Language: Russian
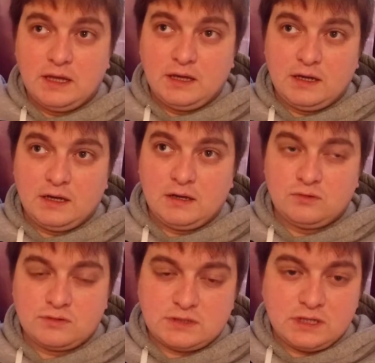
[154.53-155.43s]
э,
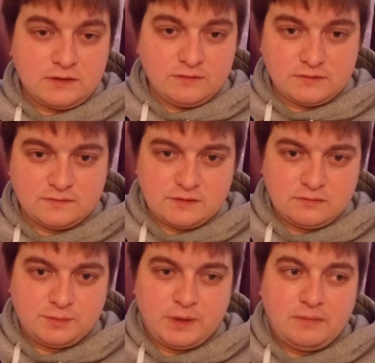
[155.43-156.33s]
но сталкивался в
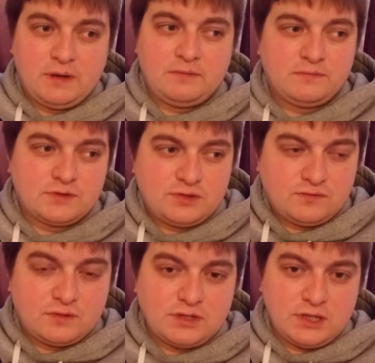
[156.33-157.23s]
основном с проблемами. С
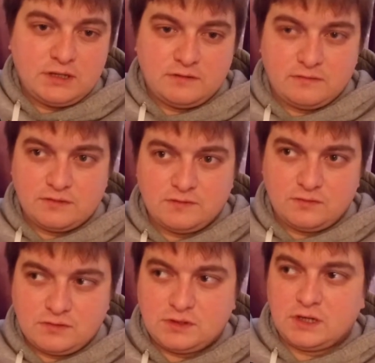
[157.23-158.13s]
чего начать-то вообще?
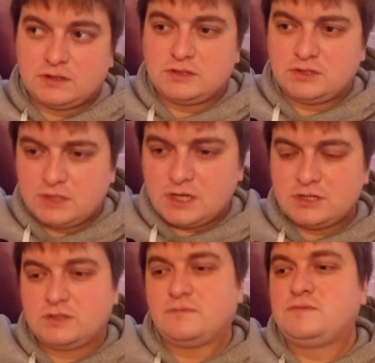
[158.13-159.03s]
Вроде как
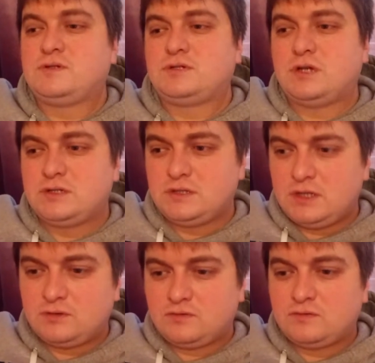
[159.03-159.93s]
начинаешь там держать
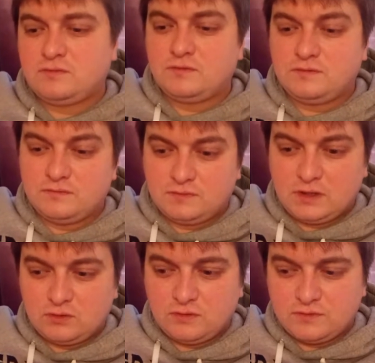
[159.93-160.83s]
диету,
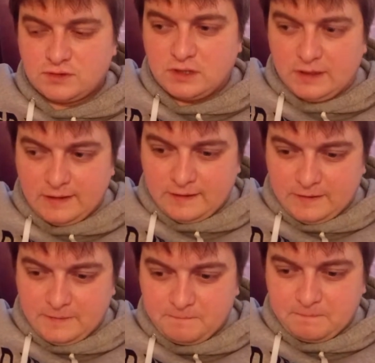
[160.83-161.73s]
готовишь
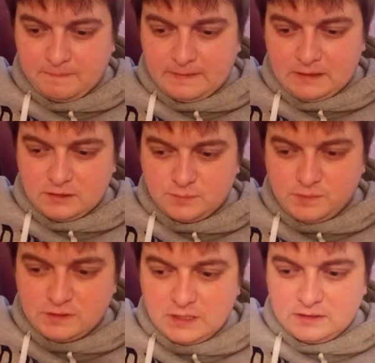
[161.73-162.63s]

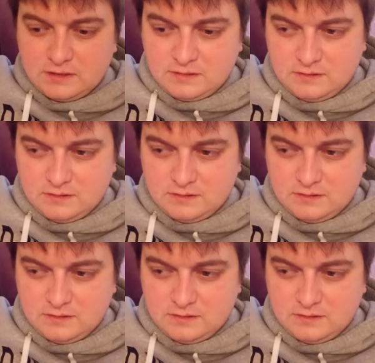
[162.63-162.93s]
шпинат,